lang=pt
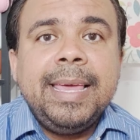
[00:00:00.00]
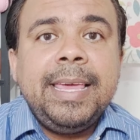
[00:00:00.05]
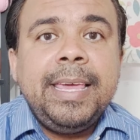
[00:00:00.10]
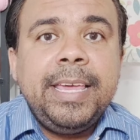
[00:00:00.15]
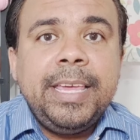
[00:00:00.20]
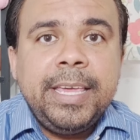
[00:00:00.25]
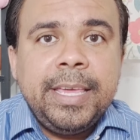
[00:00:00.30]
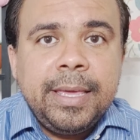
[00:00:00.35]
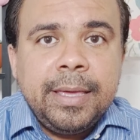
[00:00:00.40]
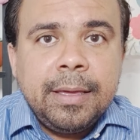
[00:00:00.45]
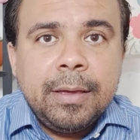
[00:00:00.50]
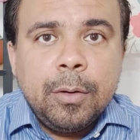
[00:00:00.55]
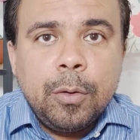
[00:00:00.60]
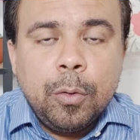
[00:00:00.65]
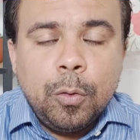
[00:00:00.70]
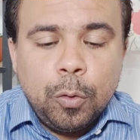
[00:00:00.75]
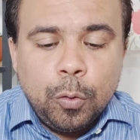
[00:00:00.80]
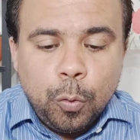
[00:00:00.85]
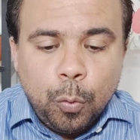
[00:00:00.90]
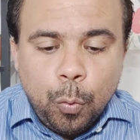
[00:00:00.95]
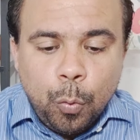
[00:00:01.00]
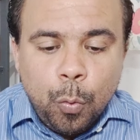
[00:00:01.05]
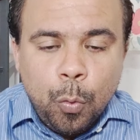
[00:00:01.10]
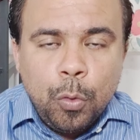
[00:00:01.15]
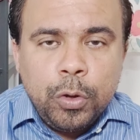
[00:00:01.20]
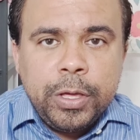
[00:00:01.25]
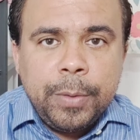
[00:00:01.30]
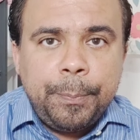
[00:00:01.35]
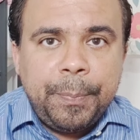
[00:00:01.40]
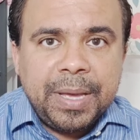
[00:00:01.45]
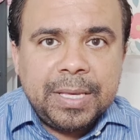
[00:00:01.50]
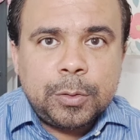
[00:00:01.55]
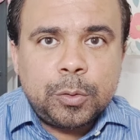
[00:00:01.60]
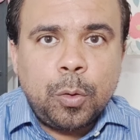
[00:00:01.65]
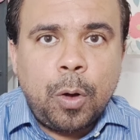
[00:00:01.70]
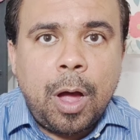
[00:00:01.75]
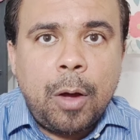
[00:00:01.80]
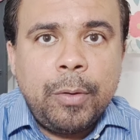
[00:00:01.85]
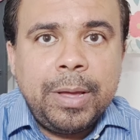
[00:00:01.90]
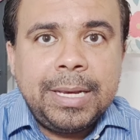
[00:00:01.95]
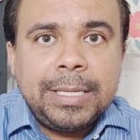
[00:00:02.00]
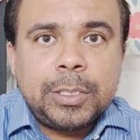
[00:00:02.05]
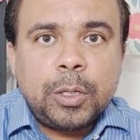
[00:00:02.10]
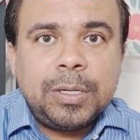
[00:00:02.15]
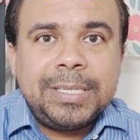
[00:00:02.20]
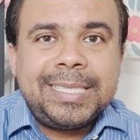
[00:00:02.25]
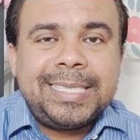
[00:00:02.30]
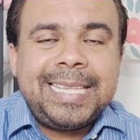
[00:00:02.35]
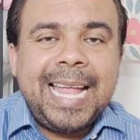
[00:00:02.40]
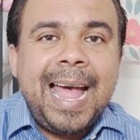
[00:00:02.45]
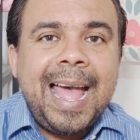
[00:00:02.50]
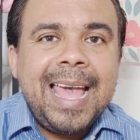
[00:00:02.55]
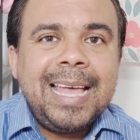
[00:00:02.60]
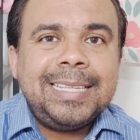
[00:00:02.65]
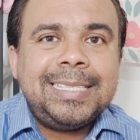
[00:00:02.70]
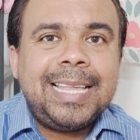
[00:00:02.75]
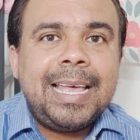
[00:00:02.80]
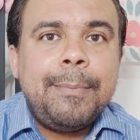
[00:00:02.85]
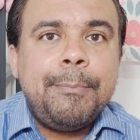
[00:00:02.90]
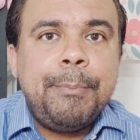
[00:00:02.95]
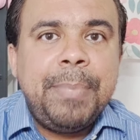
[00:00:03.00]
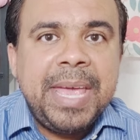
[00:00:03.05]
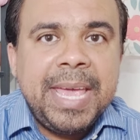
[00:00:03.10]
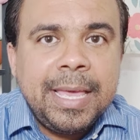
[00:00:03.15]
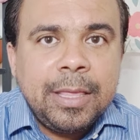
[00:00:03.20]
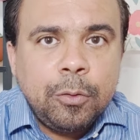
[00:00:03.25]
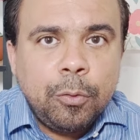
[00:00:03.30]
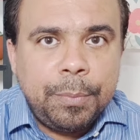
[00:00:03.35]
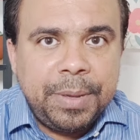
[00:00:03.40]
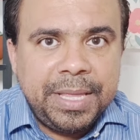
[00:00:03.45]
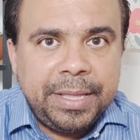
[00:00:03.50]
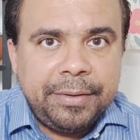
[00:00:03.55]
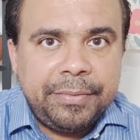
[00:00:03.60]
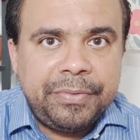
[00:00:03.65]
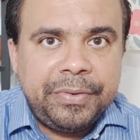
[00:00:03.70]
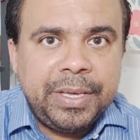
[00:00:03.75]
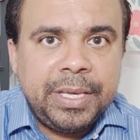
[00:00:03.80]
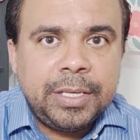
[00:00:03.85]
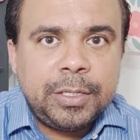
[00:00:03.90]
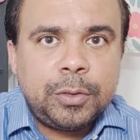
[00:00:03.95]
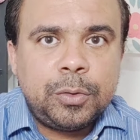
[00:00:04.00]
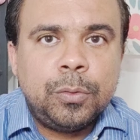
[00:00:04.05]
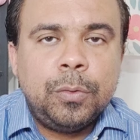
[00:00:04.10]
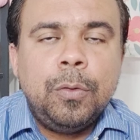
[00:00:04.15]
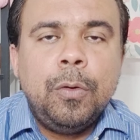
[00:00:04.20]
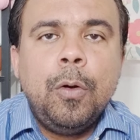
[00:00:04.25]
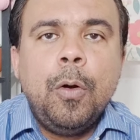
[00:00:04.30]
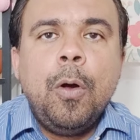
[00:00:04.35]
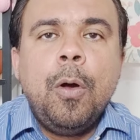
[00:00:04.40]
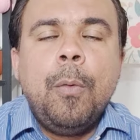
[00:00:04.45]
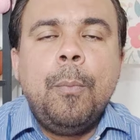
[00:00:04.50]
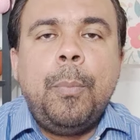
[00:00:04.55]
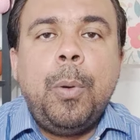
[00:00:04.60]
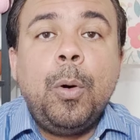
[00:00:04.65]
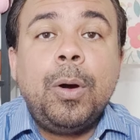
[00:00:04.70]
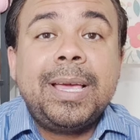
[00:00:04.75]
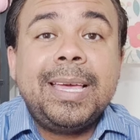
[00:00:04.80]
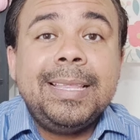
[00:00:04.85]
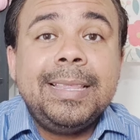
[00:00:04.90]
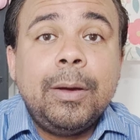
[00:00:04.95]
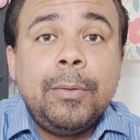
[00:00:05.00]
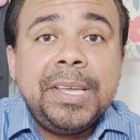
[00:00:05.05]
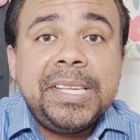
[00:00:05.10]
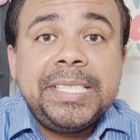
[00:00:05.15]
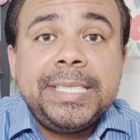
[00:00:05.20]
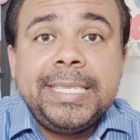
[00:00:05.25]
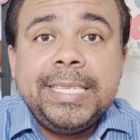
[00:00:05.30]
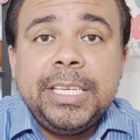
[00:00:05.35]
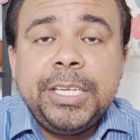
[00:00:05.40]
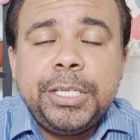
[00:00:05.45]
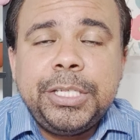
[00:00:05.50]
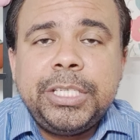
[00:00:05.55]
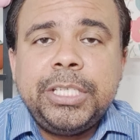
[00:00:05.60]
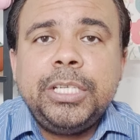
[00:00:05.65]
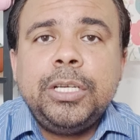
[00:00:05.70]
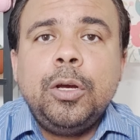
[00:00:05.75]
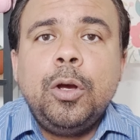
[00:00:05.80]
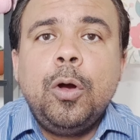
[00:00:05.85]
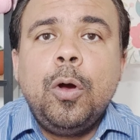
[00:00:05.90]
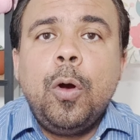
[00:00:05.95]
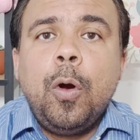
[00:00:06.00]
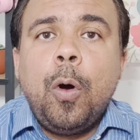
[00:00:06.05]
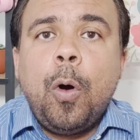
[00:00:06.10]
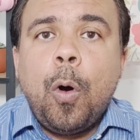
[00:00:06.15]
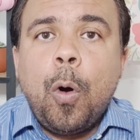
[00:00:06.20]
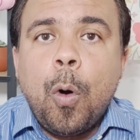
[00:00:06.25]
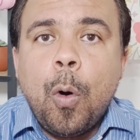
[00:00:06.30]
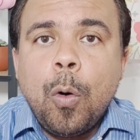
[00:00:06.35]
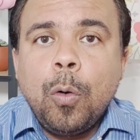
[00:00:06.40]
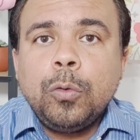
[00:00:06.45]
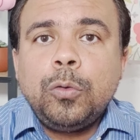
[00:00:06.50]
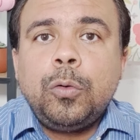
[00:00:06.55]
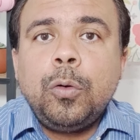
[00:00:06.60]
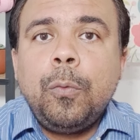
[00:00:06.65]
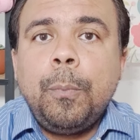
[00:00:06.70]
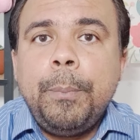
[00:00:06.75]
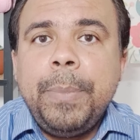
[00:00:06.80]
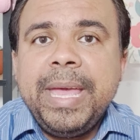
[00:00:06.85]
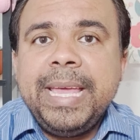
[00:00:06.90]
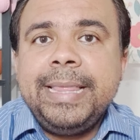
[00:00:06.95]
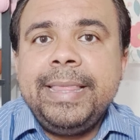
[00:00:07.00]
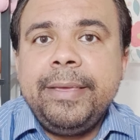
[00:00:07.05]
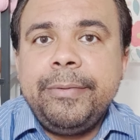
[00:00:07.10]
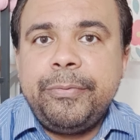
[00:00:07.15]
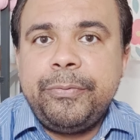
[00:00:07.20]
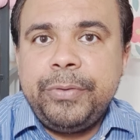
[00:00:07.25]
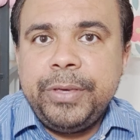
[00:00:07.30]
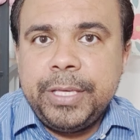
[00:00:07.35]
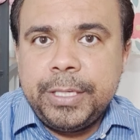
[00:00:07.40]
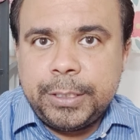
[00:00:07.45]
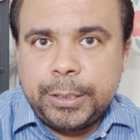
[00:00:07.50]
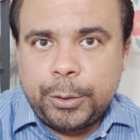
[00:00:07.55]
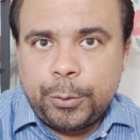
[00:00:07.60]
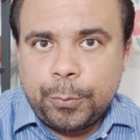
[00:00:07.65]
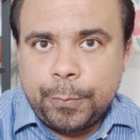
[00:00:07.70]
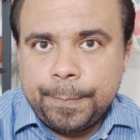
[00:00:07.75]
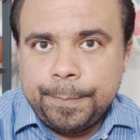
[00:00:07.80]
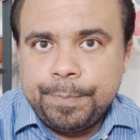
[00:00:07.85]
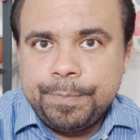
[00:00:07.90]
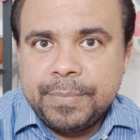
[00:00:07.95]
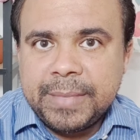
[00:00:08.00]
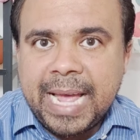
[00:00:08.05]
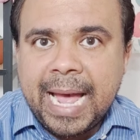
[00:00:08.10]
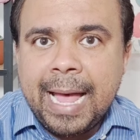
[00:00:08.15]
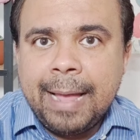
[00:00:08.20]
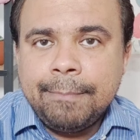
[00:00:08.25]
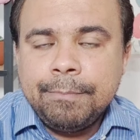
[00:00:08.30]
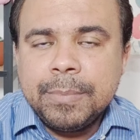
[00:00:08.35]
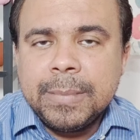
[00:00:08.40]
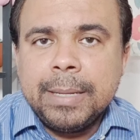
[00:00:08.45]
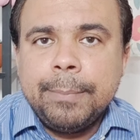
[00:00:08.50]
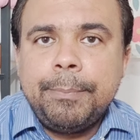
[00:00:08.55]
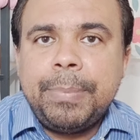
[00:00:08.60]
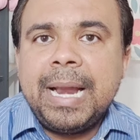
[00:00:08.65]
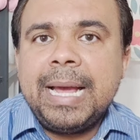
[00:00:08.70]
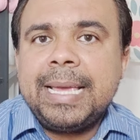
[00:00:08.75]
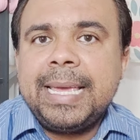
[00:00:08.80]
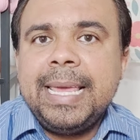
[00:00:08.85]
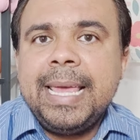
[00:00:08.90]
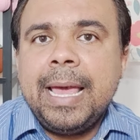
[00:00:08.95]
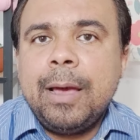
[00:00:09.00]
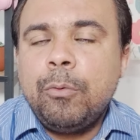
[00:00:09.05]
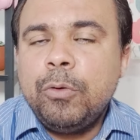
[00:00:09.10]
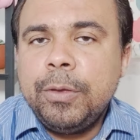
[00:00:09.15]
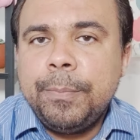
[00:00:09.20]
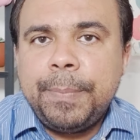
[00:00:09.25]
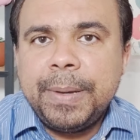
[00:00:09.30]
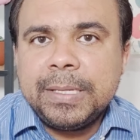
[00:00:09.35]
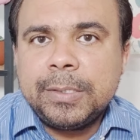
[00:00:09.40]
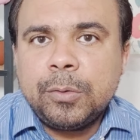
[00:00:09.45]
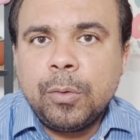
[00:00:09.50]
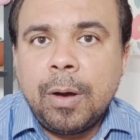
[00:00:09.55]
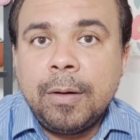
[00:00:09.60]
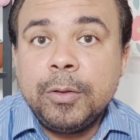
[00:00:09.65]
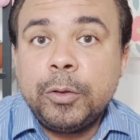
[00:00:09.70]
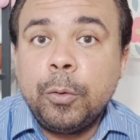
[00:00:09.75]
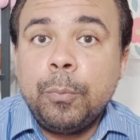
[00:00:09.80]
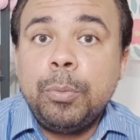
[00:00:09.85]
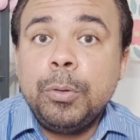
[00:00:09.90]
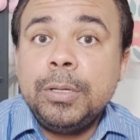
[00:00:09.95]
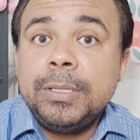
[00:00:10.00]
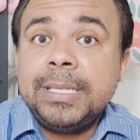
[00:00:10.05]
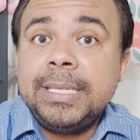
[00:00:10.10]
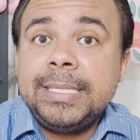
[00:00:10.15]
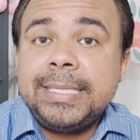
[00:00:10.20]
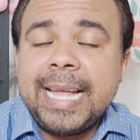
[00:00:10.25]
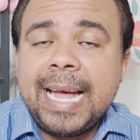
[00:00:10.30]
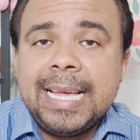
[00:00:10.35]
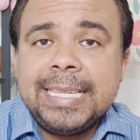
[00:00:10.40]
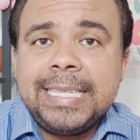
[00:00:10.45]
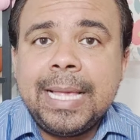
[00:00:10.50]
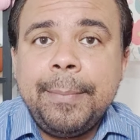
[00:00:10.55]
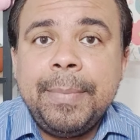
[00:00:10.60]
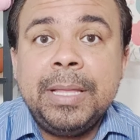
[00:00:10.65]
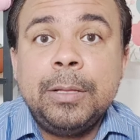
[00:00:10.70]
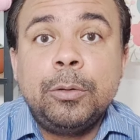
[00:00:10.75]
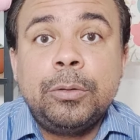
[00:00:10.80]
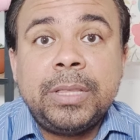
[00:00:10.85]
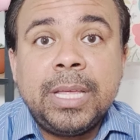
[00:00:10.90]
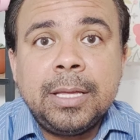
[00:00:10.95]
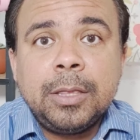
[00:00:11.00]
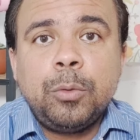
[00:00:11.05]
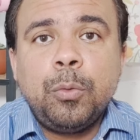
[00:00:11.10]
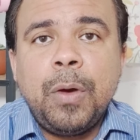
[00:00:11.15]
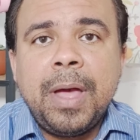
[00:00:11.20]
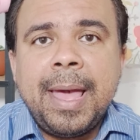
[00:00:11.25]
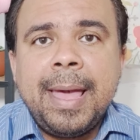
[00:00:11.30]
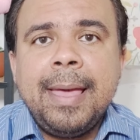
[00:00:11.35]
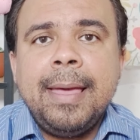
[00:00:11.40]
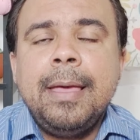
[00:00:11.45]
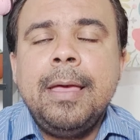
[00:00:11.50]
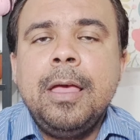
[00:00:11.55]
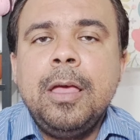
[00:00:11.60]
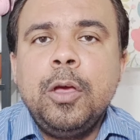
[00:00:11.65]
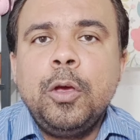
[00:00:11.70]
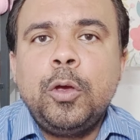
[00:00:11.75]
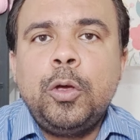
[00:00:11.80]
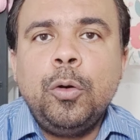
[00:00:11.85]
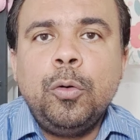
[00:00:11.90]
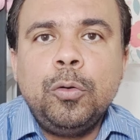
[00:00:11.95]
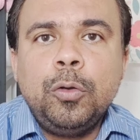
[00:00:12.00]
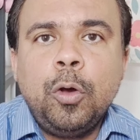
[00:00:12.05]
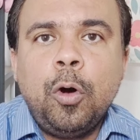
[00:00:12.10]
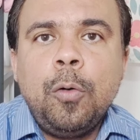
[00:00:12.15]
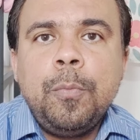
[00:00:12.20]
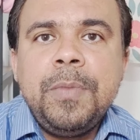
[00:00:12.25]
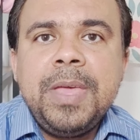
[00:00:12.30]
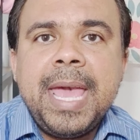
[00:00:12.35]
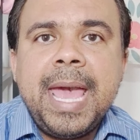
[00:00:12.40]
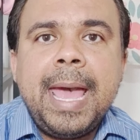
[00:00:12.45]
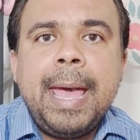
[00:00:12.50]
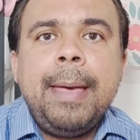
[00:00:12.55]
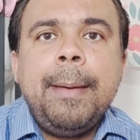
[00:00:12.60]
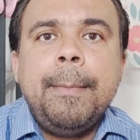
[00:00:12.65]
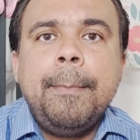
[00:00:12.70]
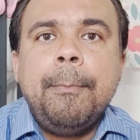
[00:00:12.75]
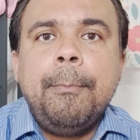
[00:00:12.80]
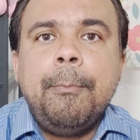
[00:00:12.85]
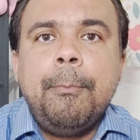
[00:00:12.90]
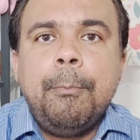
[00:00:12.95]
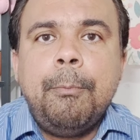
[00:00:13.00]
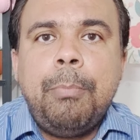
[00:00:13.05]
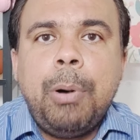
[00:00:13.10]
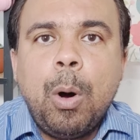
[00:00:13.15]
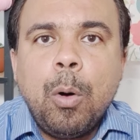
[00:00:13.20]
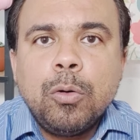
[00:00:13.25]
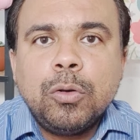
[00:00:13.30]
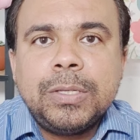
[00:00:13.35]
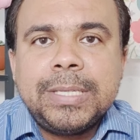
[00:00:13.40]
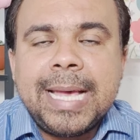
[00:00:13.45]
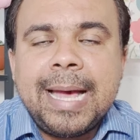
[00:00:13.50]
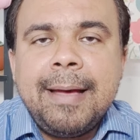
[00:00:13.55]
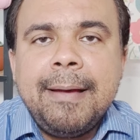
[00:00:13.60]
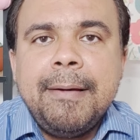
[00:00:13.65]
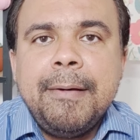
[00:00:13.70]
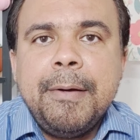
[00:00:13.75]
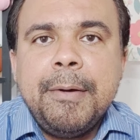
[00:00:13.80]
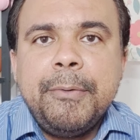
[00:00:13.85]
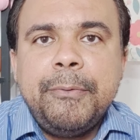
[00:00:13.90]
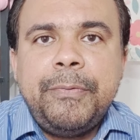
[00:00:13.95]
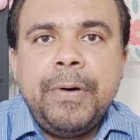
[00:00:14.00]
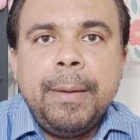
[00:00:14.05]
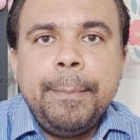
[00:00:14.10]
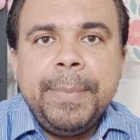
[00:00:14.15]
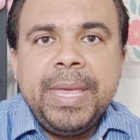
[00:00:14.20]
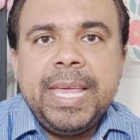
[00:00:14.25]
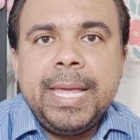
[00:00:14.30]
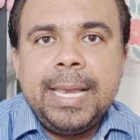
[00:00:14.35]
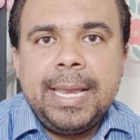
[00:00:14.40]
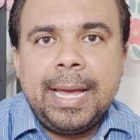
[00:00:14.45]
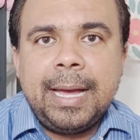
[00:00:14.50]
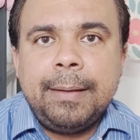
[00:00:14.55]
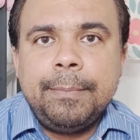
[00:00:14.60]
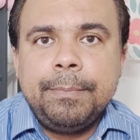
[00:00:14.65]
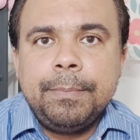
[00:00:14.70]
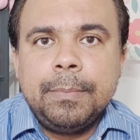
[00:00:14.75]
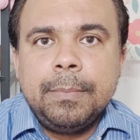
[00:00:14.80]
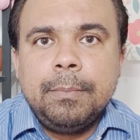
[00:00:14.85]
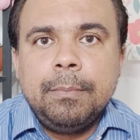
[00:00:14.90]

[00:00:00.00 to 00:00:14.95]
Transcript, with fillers: e o unipessoal ele só está recebendo o benefício porque não existe outro benefício, tá? Para quem é unipessoal. Então, por isso que está recebendo. Tanto é que o nome é Bolsa Família,